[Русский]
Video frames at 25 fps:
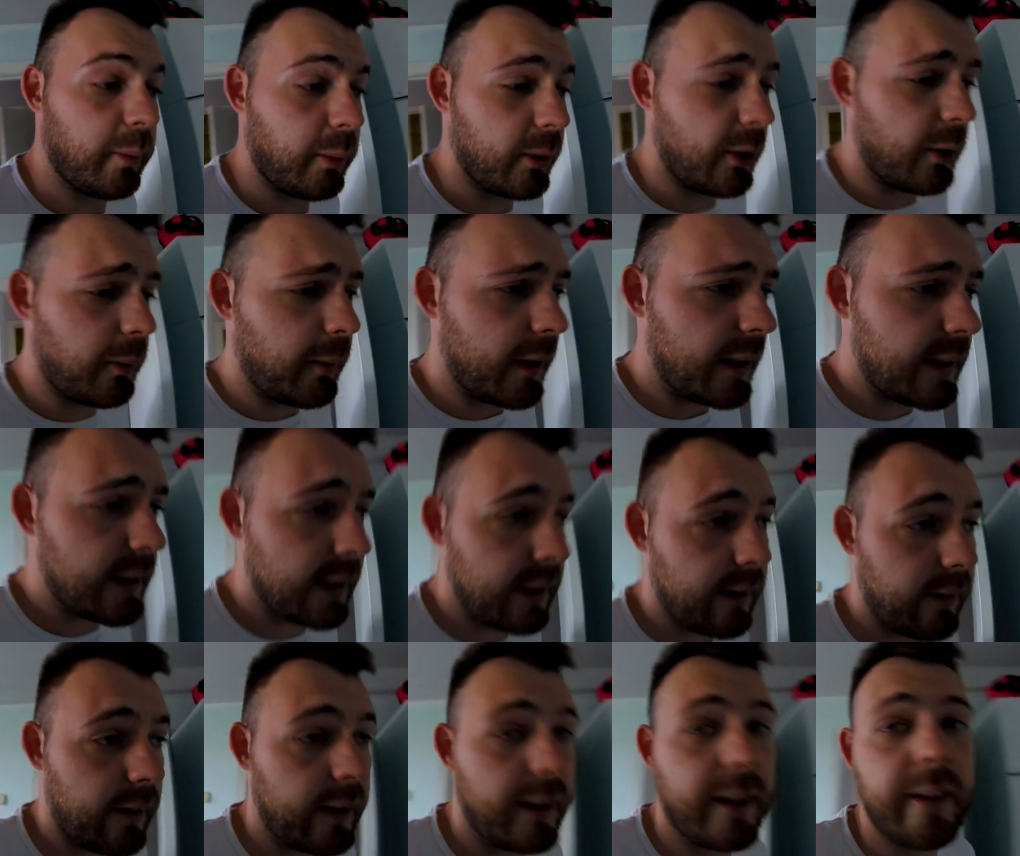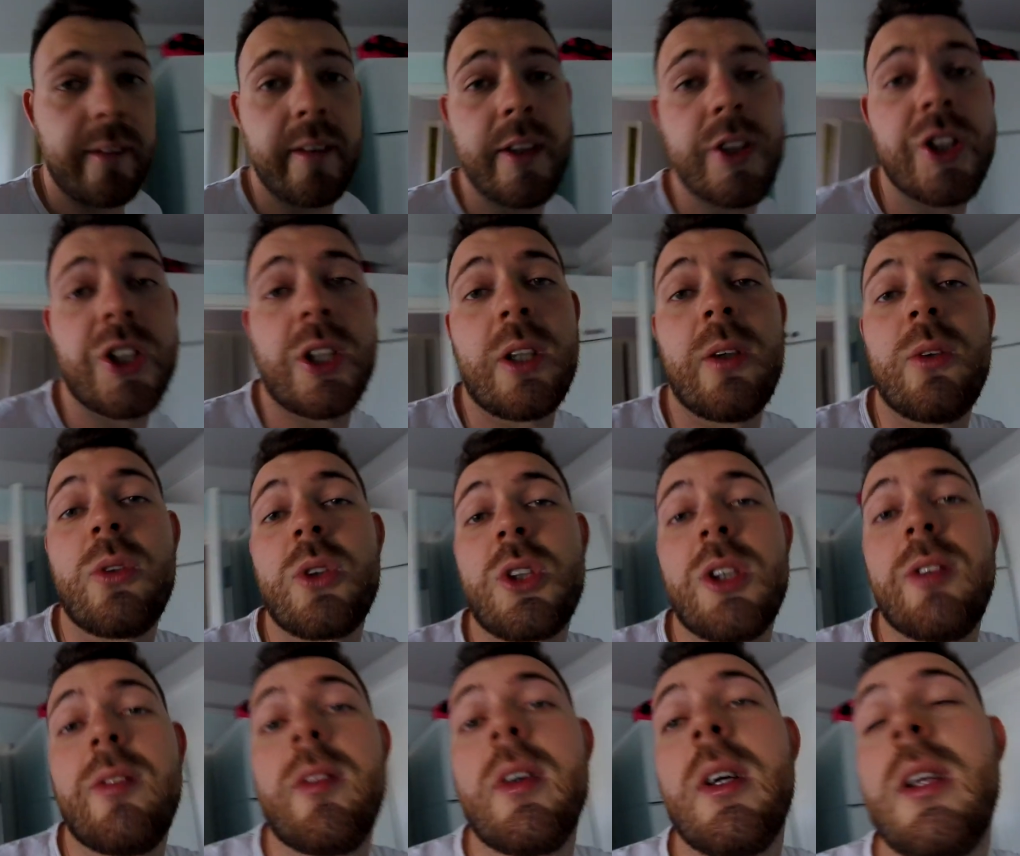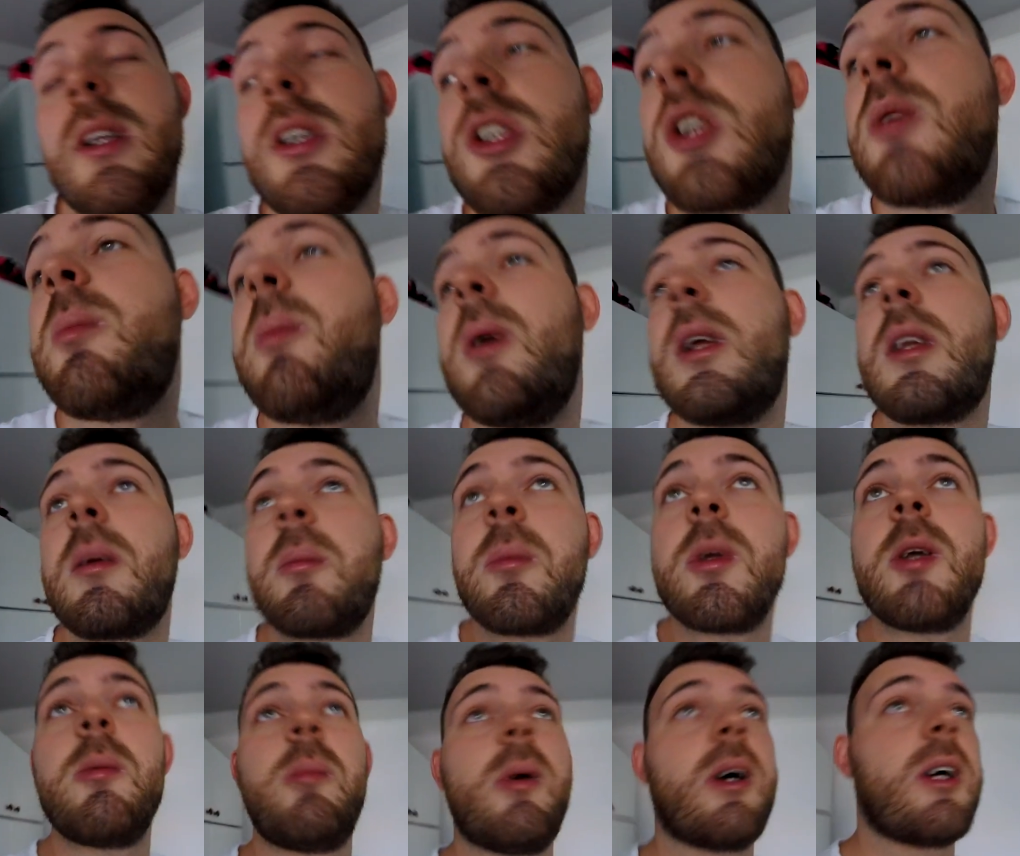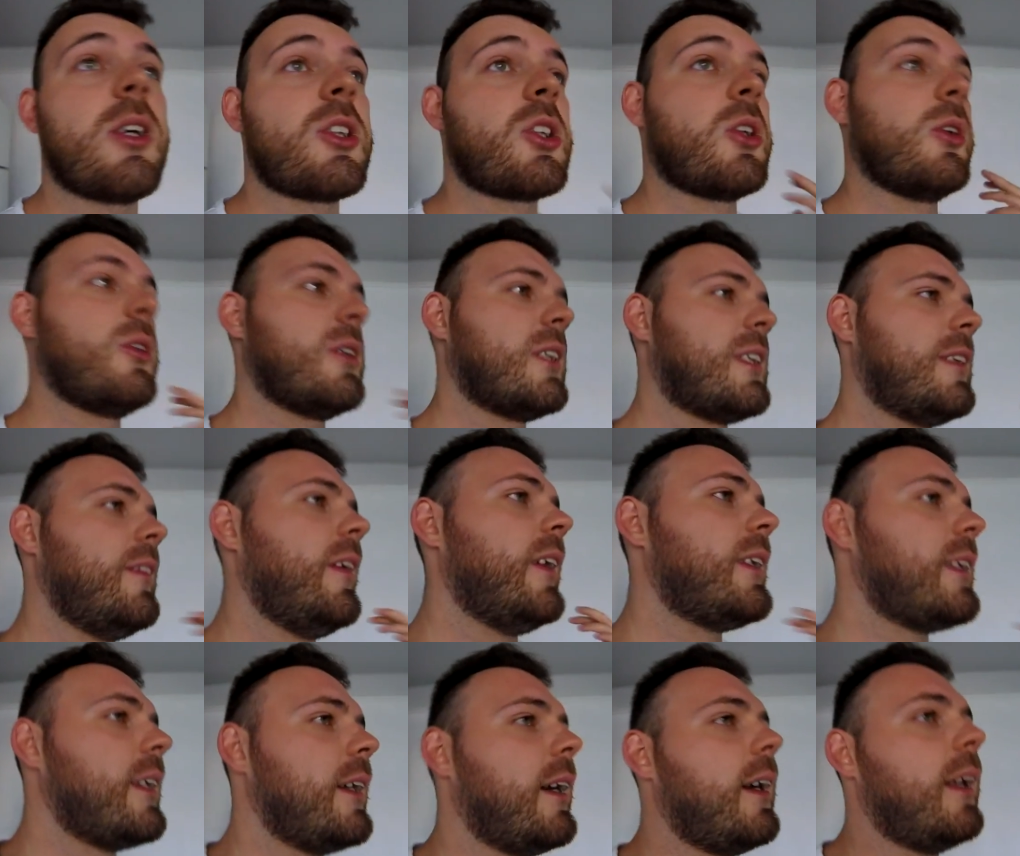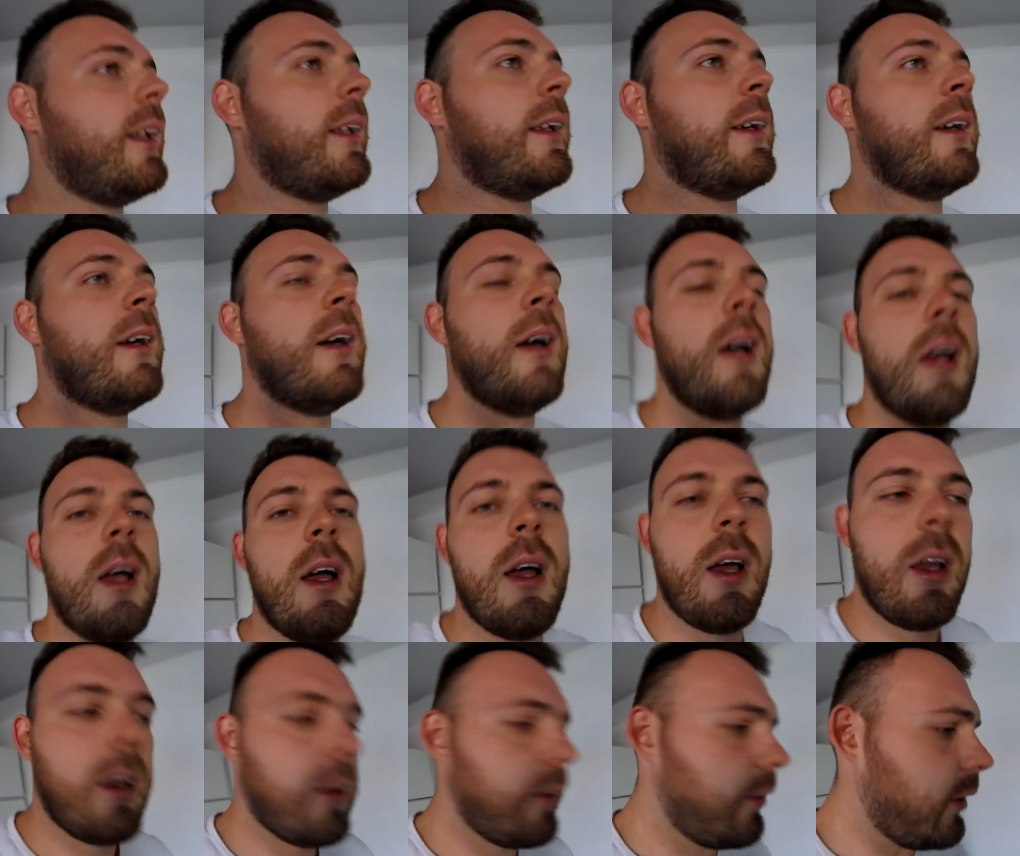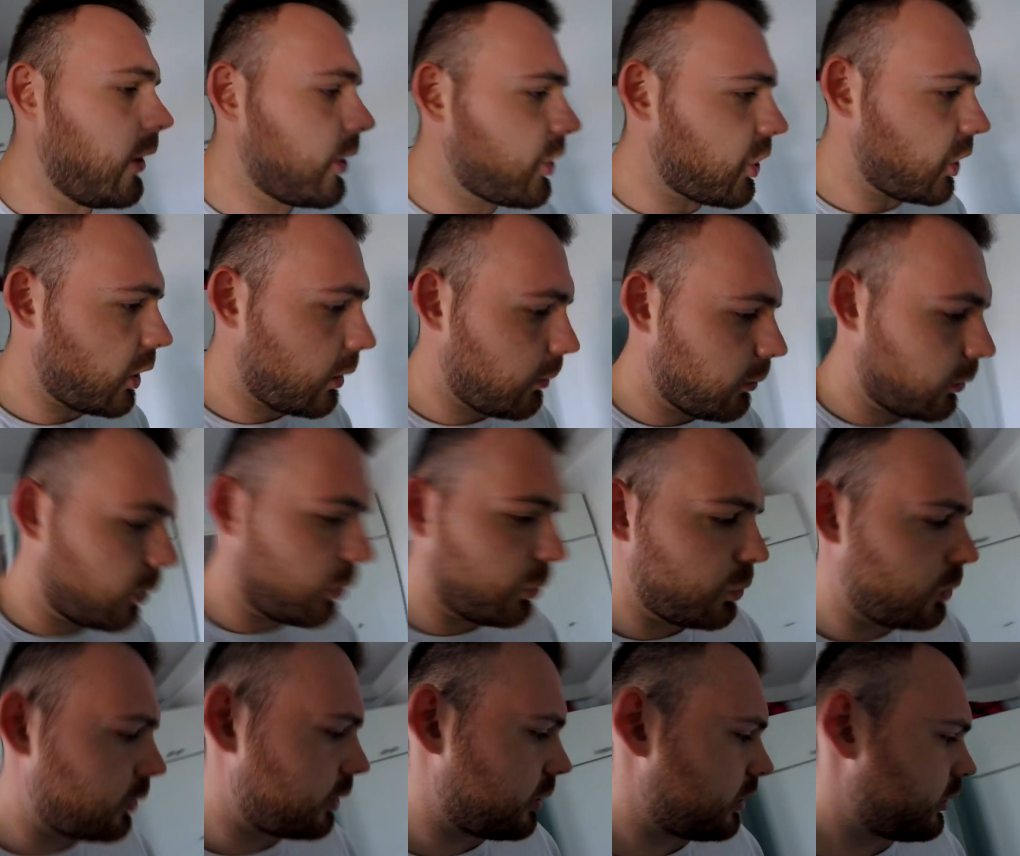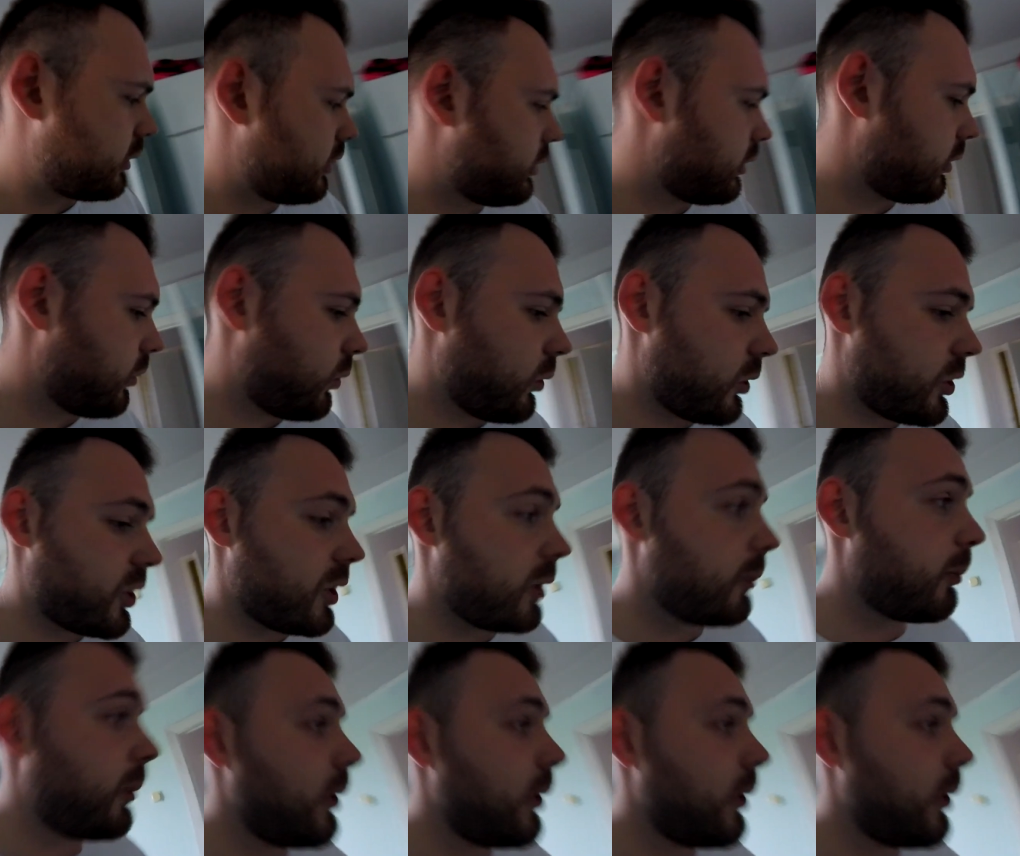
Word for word: буду монтировать. До вечера уже выложу, поэтому не покажу. Но свет реально вечером тут э, очень